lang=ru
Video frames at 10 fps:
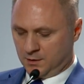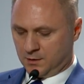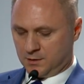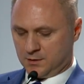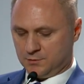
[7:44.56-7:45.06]

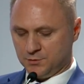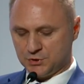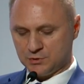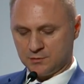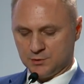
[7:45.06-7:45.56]
Э, ну
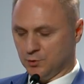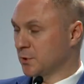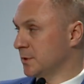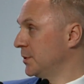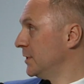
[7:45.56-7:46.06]
еще одно
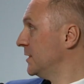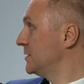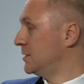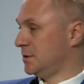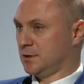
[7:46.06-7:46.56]

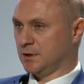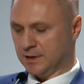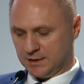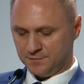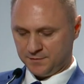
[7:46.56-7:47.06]
мероприятие
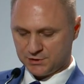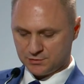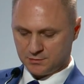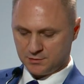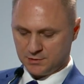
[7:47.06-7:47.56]

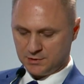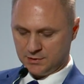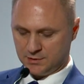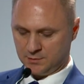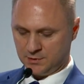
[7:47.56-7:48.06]
отвечу,
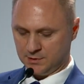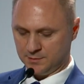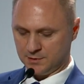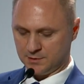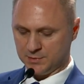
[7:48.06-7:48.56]

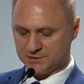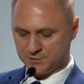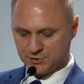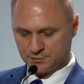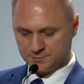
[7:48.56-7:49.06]

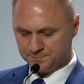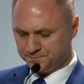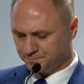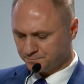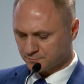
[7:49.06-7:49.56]
подсвечу,
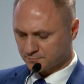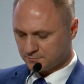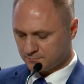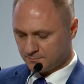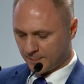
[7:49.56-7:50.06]

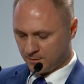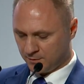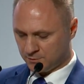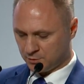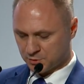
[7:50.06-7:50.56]

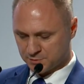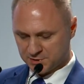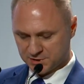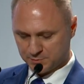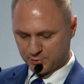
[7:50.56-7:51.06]
но может
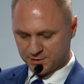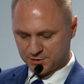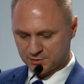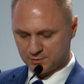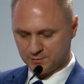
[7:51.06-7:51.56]
быть даже
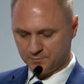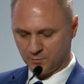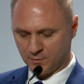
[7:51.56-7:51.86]
парочку.